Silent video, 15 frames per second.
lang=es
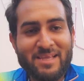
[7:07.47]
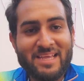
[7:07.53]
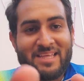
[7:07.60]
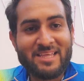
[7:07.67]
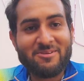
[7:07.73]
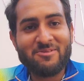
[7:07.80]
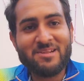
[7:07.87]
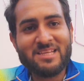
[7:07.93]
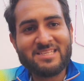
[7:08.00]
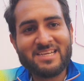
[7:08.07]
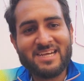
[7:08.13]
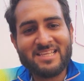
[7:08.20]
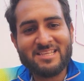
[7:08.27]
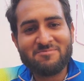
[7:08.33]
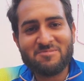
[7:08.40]
Me quedé con las
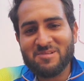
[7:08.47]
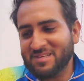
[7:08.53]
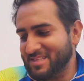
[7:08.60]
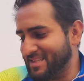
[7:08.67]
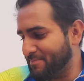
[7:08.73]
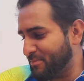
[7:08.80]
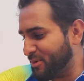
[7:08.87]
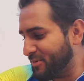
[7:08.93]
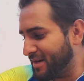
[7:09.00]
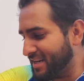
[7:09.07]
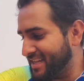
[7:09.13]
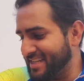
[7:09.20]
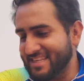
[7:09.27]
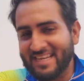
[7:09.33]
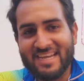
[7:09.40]
ganas, pues, de
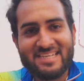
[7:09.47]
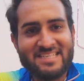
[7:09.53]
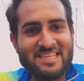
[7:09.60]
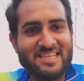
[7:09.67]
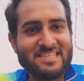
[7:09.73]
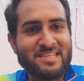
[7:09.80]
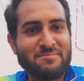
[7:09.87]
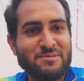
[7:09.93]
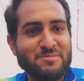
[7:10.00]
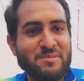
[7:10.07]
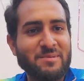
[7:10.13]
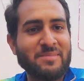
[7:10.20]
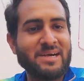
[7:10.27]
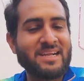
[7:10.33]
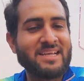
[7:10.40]
probar el jersey de esta
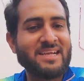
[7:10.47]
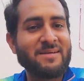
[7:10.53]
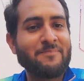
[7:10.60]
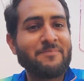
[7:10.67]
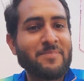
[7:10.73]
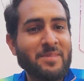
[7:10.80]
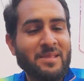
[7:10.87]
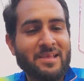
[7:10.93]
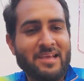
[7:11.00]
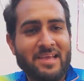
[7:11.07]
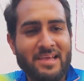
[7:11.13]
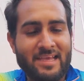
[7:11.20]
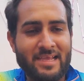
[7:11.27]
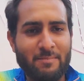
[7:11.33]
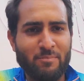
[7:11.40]
misma marca.
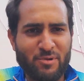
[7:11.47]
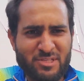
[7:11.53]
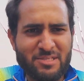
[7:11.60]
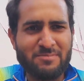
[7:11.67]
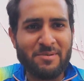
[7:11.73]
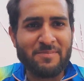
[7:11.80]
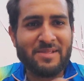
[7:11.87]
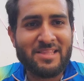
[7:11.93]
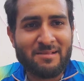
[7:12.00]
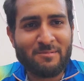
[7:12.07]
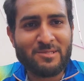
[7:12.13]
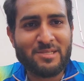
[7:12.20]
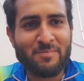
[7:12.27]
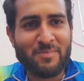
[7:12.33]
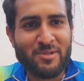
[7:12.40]
Eh, próximamente
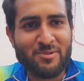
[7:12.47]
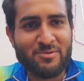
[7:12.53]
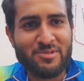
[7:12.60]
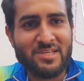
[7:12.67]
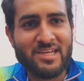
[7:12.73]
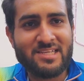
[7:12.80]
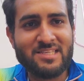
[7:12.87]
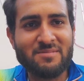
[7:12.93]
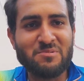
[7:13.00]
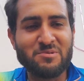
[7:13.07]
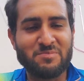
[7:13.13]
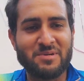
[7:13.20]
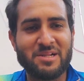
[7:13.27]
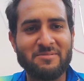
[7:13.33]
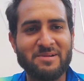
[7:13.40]
vamos a pedir un jersey,
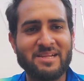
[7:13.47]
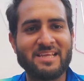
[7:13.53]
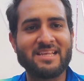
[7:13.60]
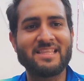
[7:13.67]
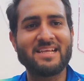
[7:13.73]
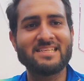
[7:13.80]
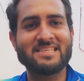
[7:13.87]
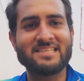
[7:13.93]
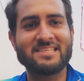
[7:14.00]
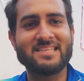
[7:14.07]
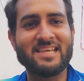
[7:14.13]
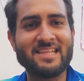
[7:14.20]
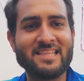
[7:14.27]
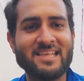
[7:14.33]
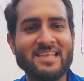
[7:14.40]
pues, para ver qué tal se
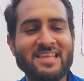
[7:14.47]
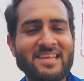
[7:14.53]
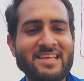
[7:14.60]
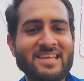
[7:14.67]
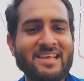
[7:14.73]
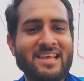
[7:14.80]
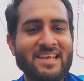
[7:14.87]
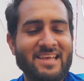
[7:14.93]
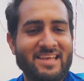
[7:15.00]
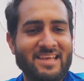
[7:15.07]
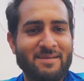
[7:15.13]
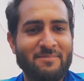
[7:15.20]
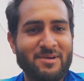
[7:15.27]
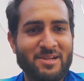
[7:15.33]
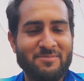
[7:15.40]
siente,
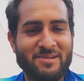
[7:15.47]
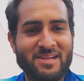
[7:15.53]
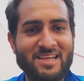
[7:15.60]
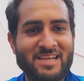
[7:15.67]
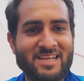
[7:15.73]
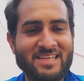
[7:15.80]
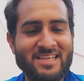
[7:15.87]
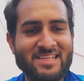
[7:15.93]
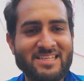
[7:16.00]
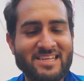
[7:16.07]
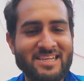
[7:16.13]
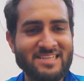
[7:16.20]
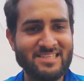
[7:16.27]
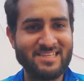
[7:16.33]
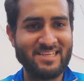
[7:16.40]
eh, para ver la calidad del
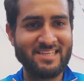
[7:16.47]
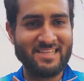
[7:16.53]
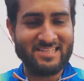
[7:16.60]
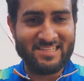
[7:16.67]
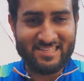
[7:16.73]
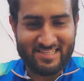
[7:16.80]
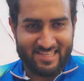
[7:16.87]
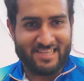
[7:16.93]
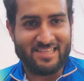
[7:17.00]
jersey, qué tal,